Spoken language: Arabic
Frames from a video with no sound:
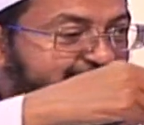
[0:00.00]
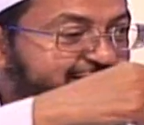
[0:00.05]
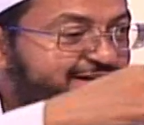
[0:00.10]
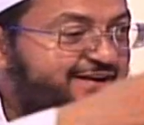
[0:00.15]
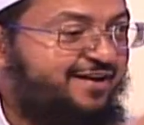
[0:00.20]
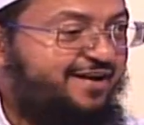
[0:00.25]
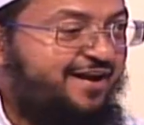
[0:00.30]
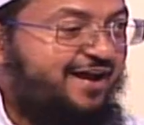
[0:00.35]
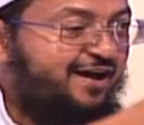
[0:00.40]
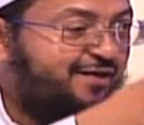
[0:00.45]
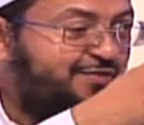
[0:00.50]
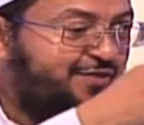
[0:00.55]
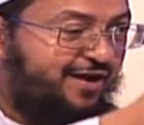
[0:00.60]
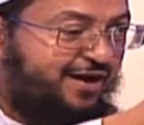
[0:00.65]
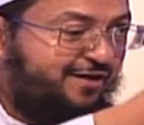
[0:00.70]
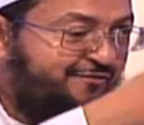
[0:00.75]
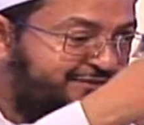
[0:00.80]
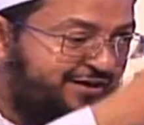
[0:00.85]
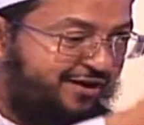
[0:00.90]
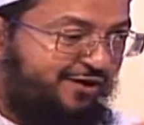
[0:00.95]
نرى
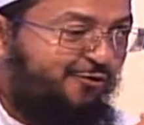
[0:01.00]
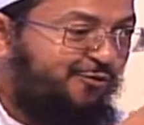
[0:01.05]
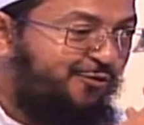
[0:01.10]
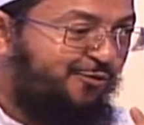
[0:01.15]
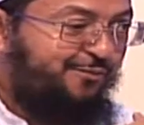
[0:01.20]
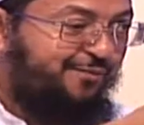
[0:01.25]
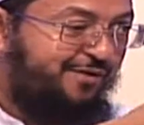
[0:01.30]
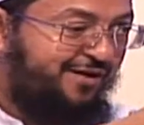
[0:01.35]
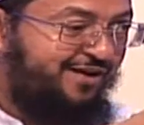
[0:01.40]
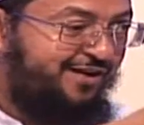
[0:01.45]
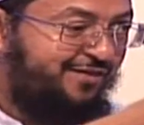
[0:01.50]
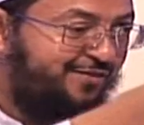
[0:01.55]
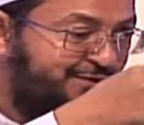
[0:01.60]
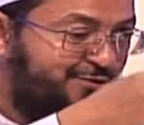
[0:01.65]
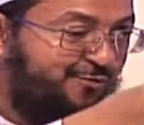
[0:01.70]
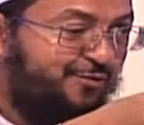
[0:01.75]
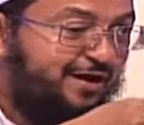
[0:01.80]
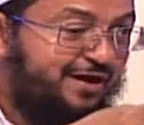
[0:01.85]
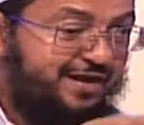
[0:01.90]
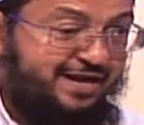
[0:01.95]
أثرها في يعقوب الذي
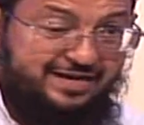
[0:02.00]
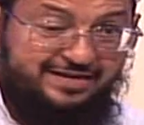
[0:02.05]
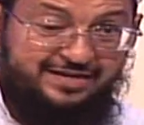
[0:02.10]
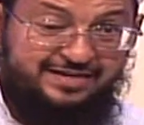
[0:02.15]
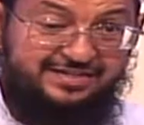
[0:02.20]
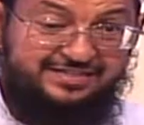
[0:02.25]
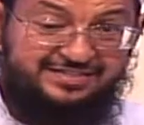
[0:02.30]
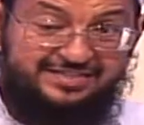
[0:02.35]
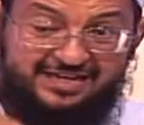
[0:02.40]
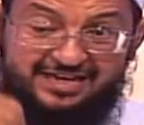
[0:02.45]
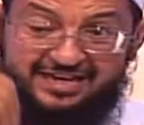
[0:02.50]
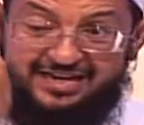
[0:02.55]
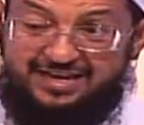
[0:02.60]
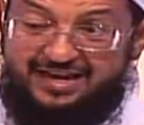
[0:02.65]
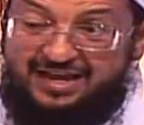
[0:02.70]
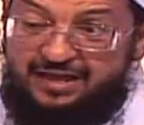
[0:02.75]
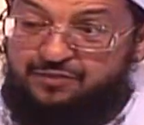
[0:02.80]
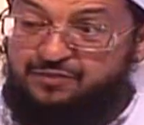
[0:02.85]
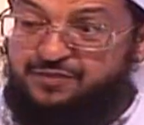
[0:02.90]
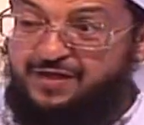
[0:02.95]
هو يعني الجيل
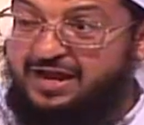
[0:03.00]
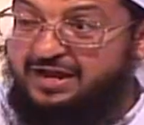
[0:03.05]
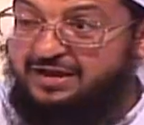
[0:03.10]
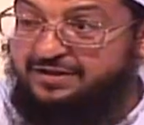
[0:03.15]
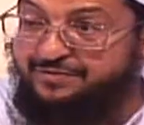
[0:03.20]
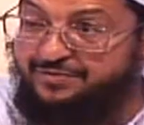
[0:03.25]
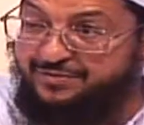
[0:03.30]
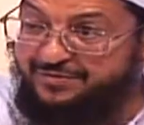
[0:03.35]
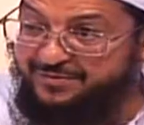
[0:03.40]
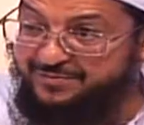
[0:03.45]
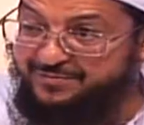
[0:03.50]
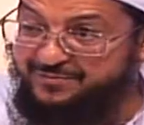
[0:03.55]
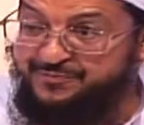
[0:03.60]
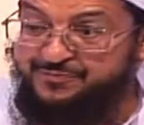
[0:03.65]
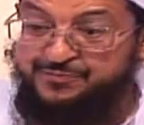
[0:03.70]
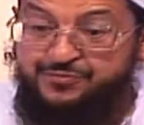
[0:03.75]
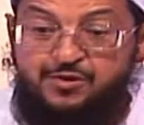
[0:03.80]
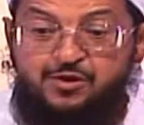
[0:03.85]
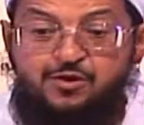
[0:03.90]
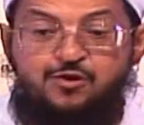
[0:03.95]
الثالث
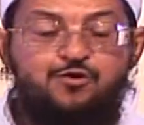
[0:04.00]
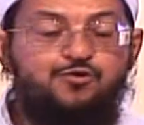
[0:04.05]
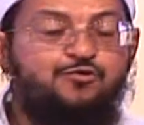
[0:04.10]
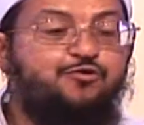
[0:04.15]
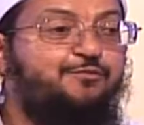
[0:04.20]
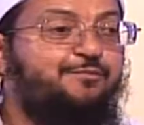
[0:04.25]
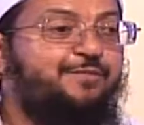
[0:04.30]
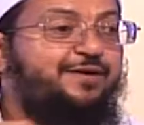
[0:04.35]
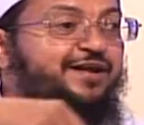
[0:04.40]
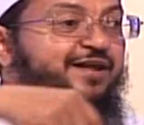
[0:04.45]
ثم